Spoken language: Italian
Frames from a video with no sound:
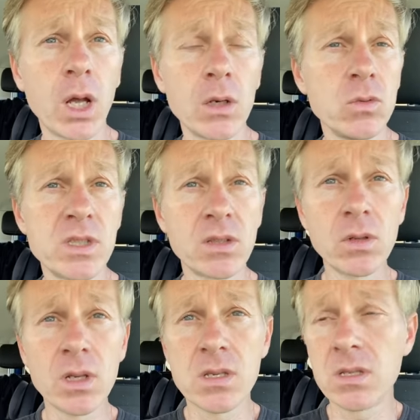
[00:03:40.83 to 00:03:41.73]
alla LUIS
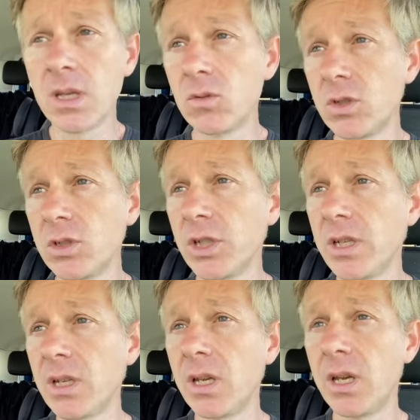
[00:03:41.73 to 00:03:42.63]
non esistevano
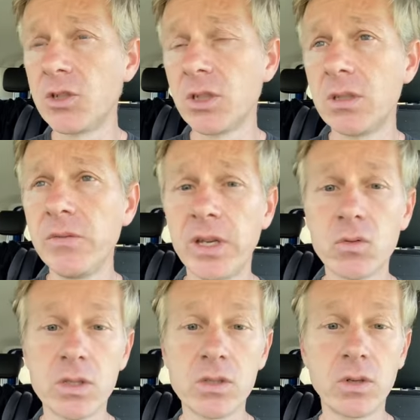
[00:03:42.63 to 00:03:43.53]
ricerche scientifiche
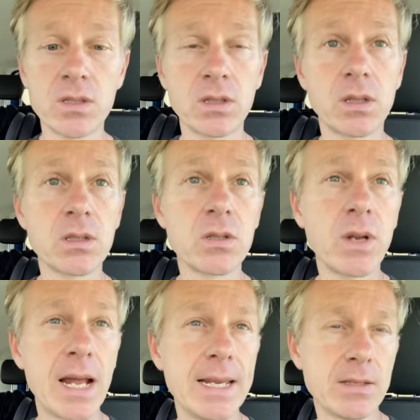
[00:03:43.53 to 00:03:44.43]
sulla sicurezza
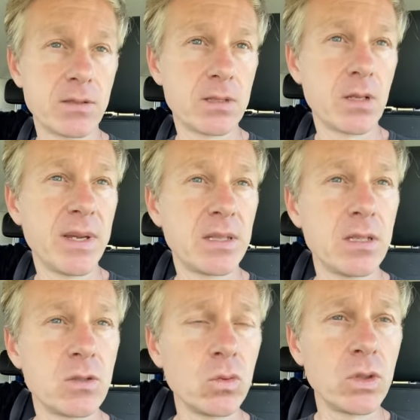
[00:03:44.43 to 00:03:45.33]
internazionale, sostanzialmente gli
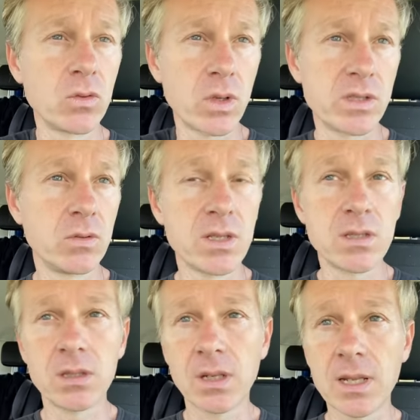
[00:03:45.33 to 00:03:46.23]
studi sulla
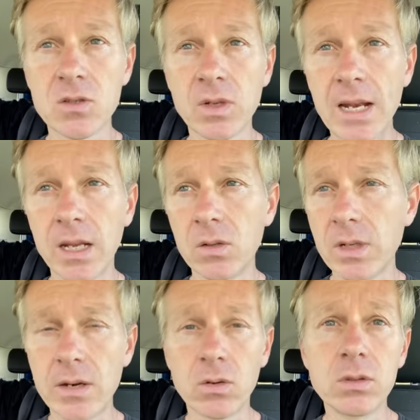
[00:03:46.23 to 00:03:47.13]
sicurezza internazionale non
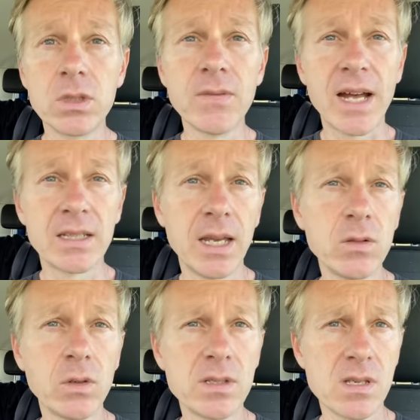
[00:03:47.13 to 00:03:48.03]
erano coltivati e
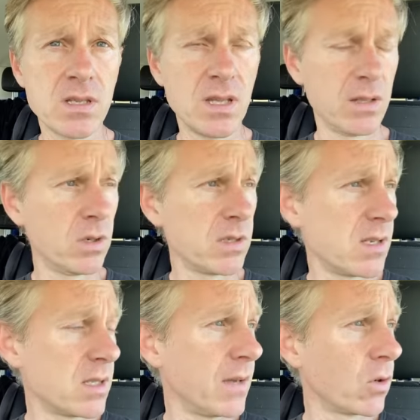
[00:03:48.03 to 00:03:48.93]
non, esiste, non
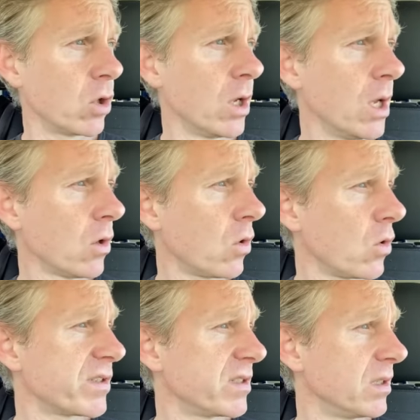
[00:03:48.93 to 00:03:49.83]
esistevano
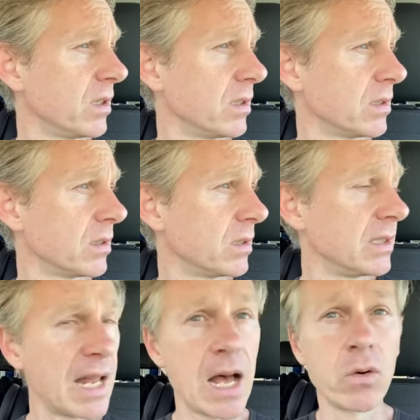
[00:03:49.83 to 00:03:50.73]
corsi eh,
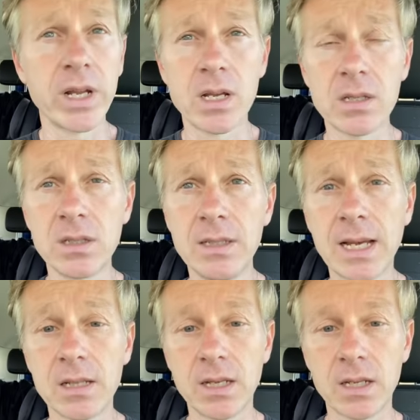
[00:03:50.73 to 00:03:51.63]
di laurea
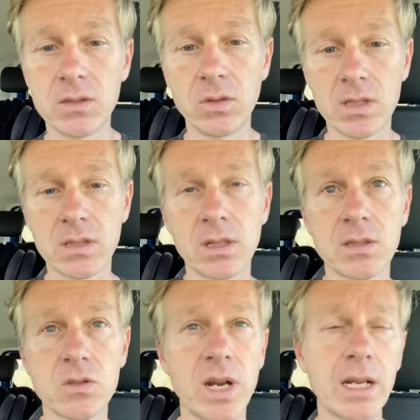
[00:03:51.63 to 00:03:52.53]
dedicati alla sicurezza
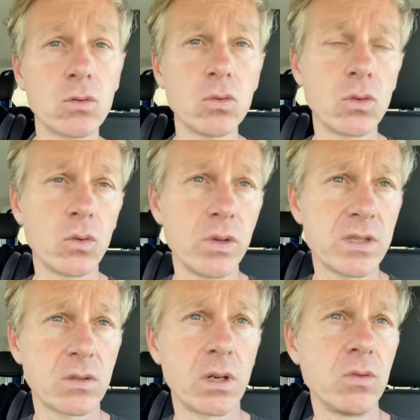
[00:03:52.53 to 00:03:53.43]
internazionale. Tutto
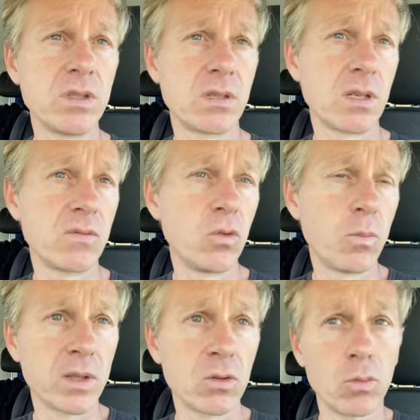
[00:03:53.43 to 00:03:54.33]
questo alla LUIS si è
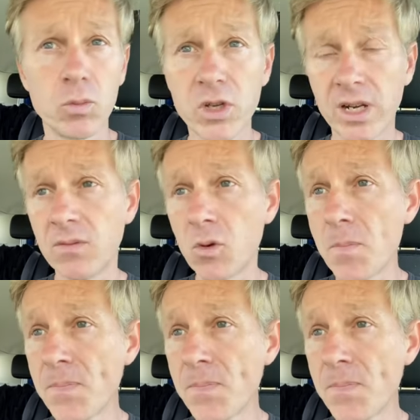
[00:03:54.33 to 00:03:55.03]
sviluppato dopo il mio arrivo